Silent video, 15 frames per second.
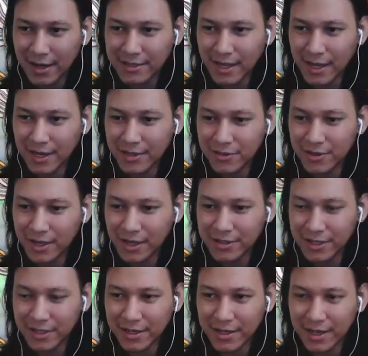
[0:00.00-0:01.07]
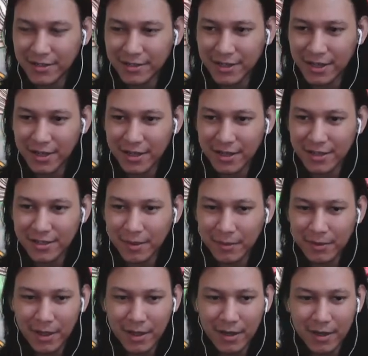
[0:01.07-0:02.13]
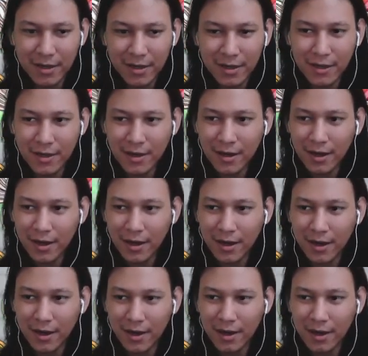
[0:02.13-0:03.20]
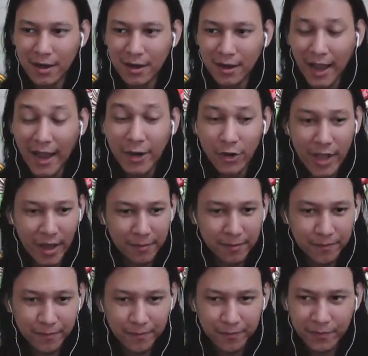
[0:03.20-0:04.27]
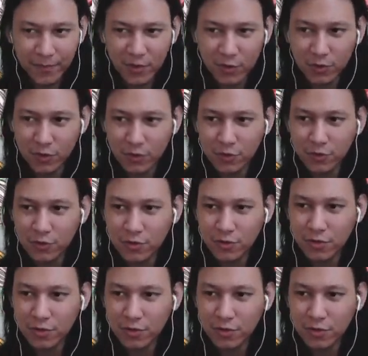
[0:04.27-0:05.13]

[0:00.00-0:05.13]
Kena silent juga sih ininya si siapa nih? Eh, uh, Kaidonya. Cuk cuk cuk cuk.